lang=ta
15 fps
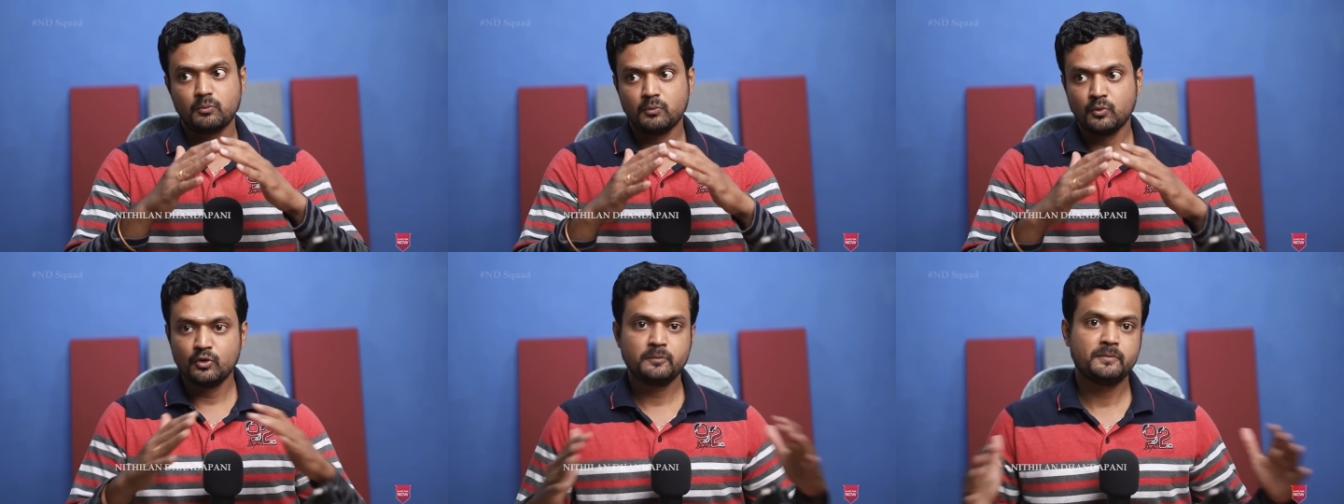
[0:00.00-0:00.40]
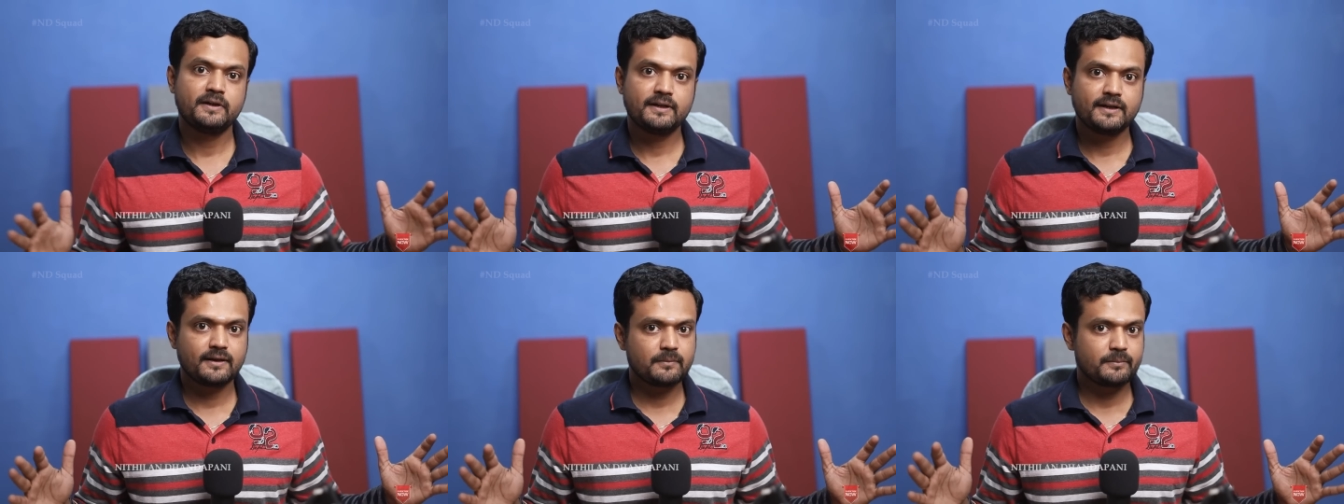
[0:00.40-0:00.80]
ஒரு மூணு
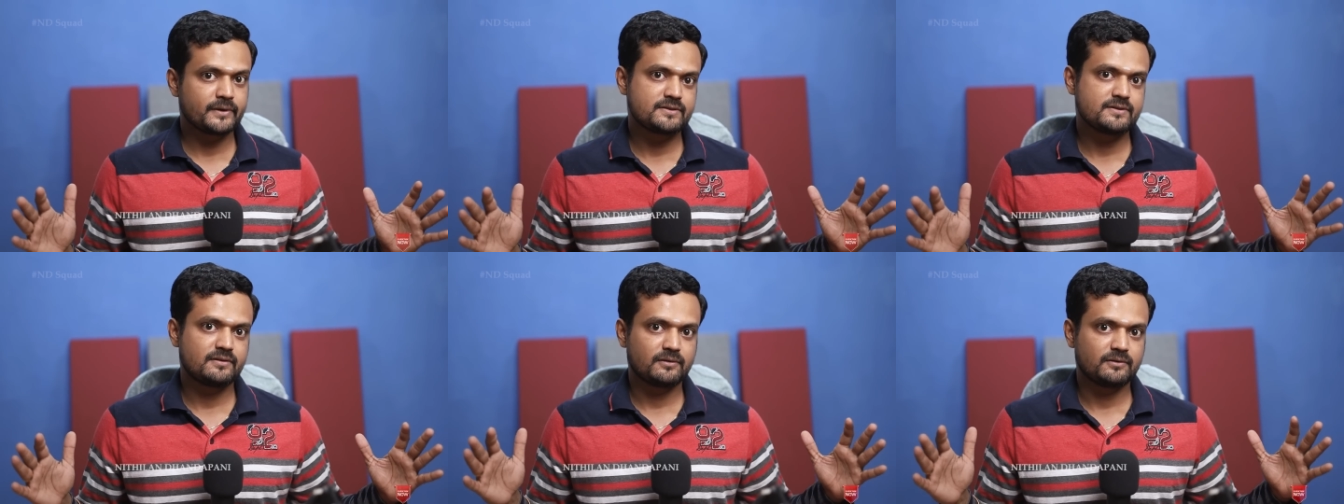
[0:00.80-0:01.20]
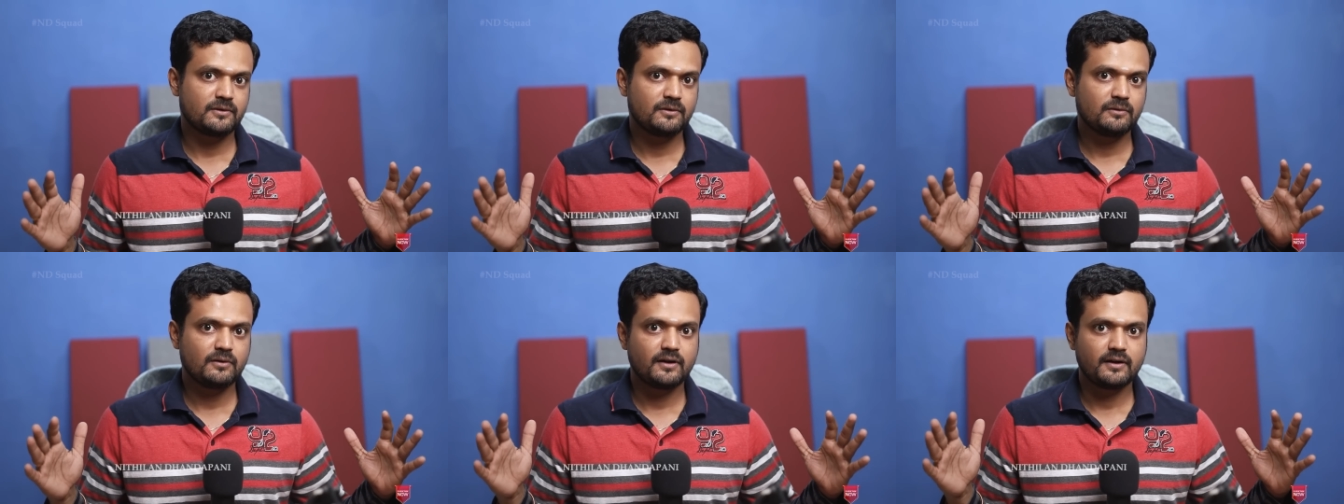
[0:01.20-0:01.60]
மணி நேரம் பேசிகிட்டு
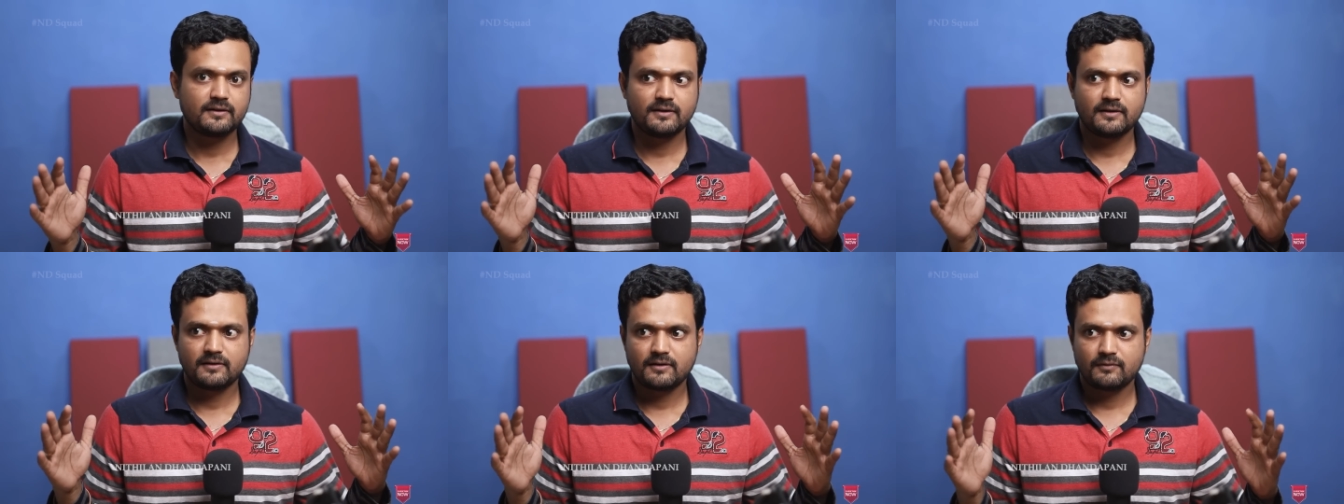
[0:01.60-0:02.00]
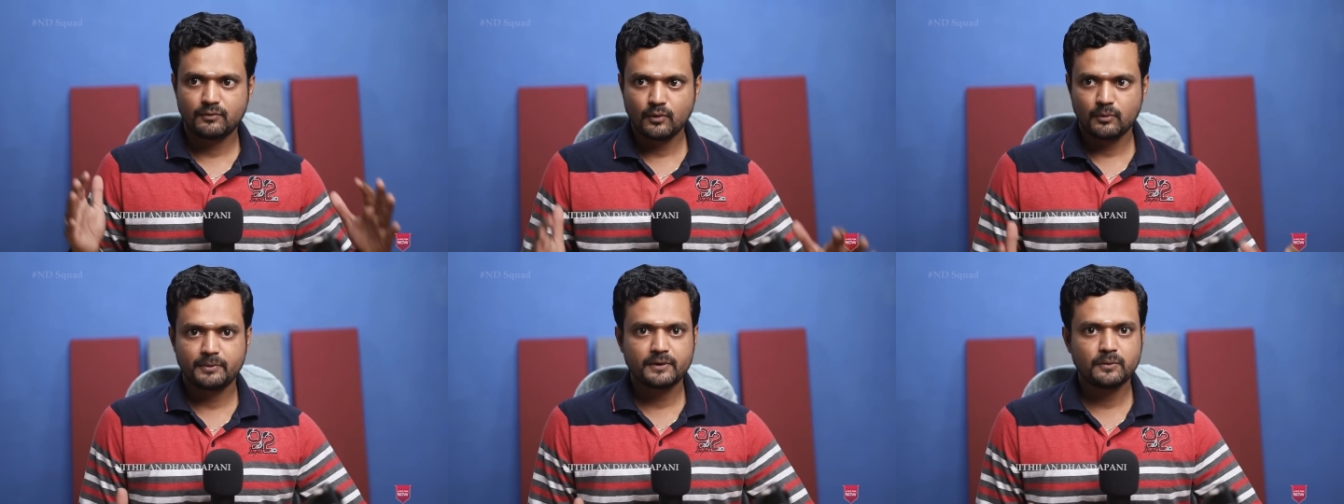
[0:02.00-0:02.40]
இருந்தோம் அதில்
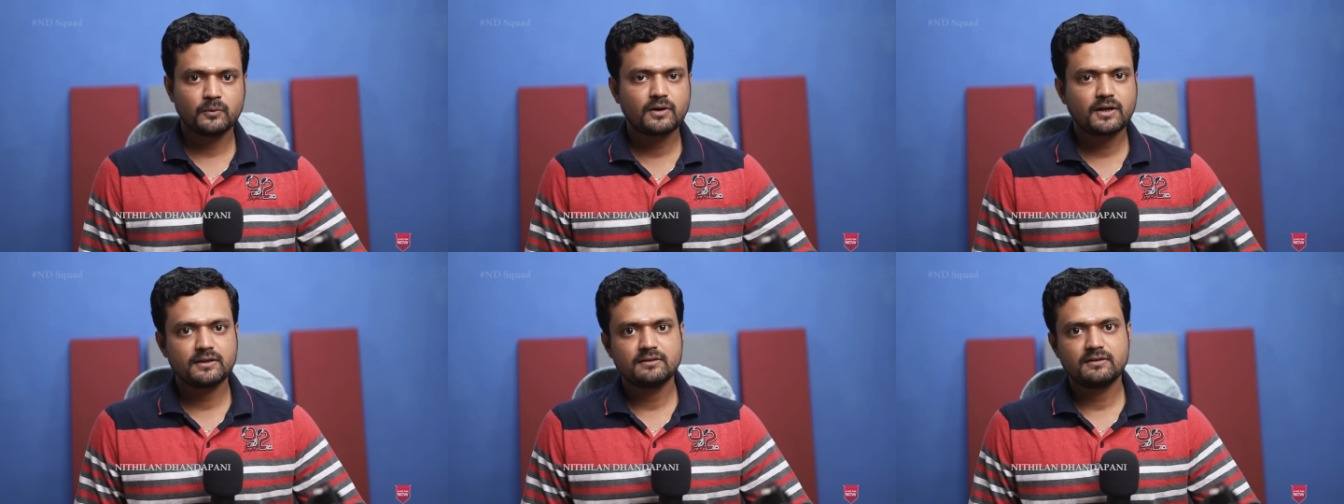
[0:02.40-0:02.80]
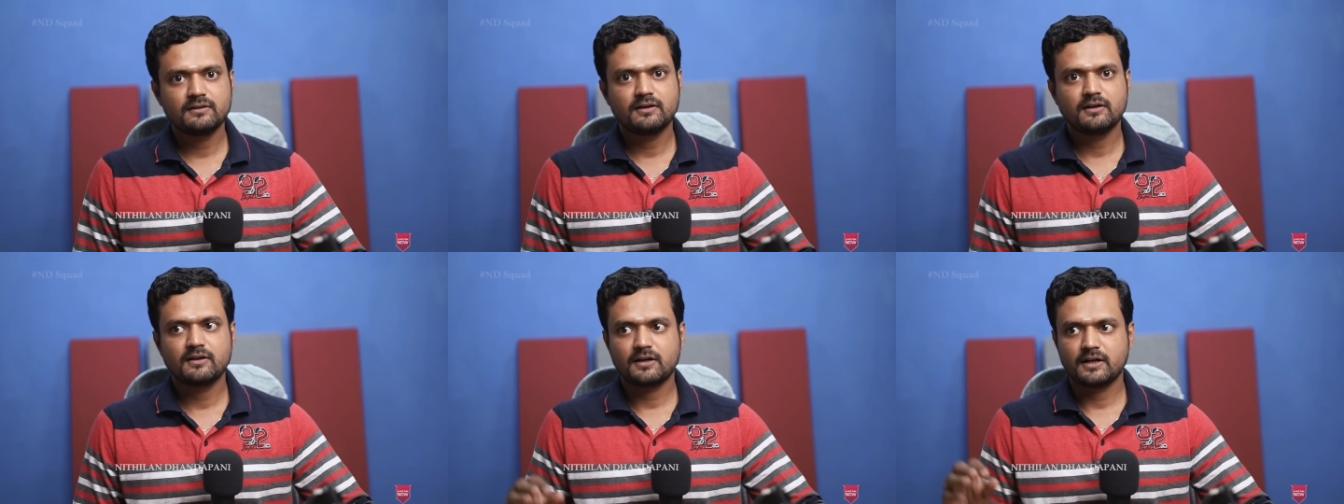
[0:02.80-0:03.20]
அவ்வளோ பேரும்
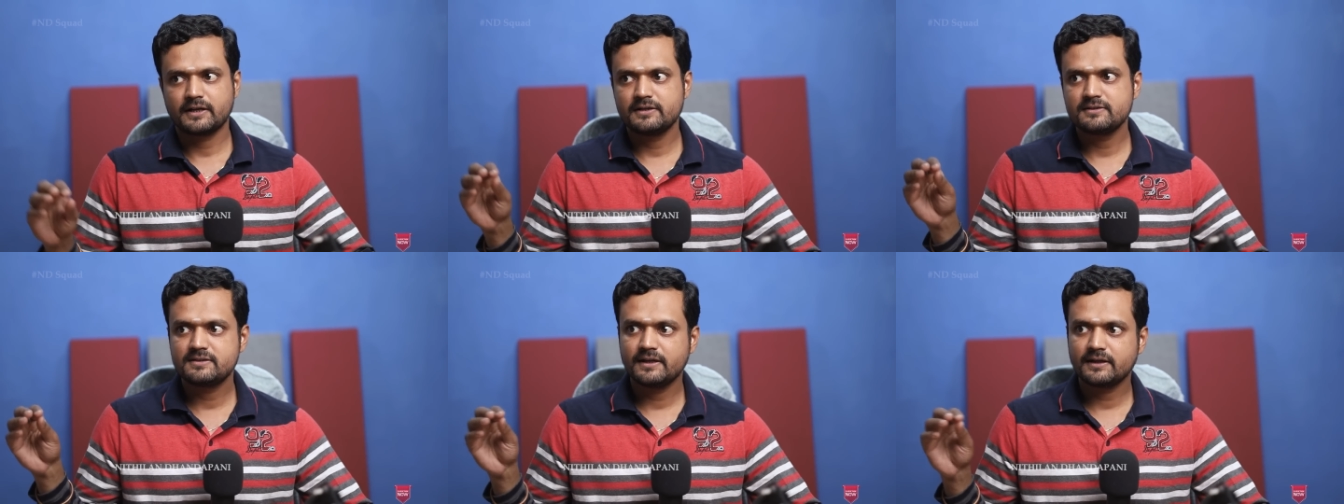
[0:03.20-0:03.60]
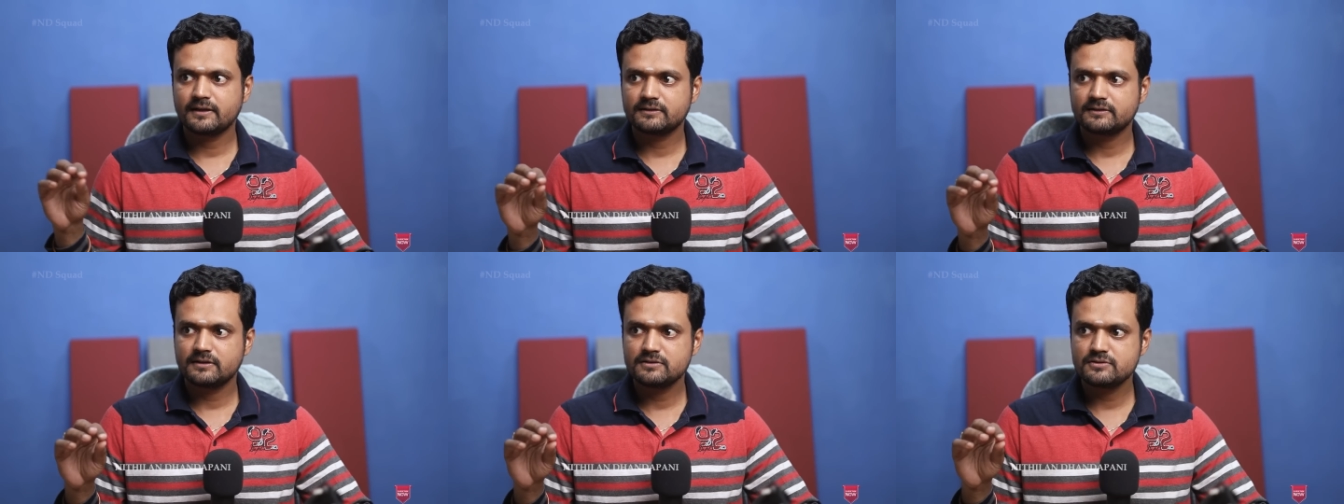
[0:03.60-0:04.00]
உட்காந்துட்டு இருந்தாங்க கடைசியாக
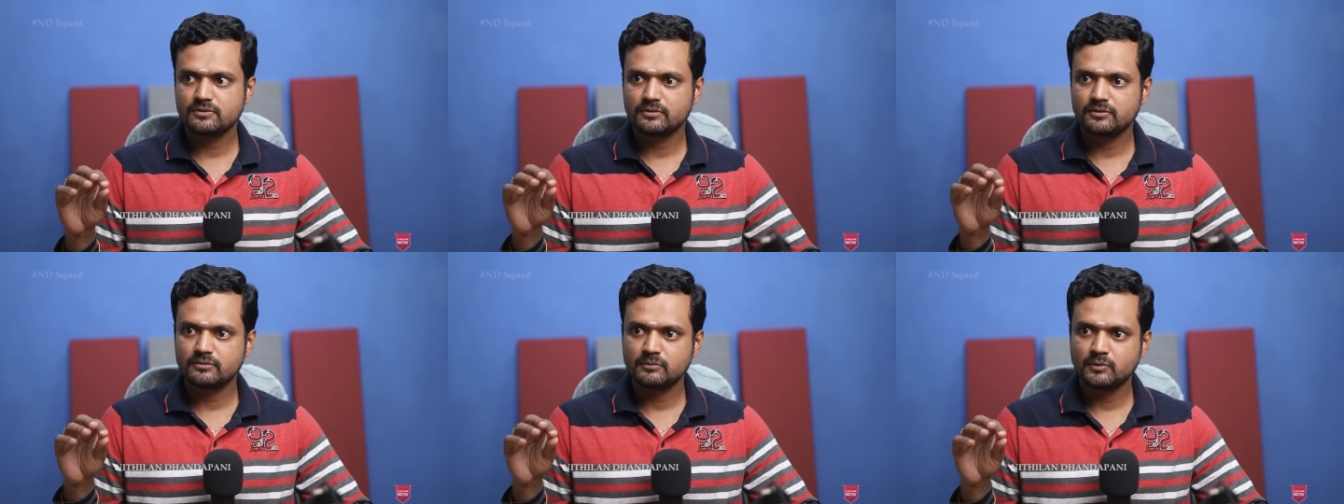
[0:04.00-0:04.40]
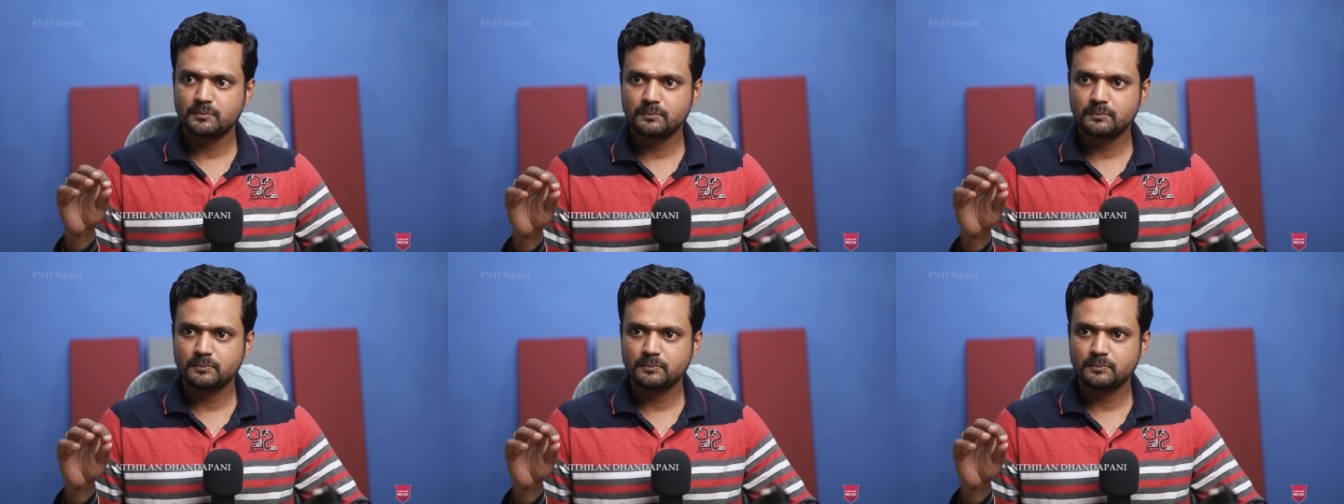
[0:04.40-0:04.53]
எனக்கு தெரிஞ்ச ஒரு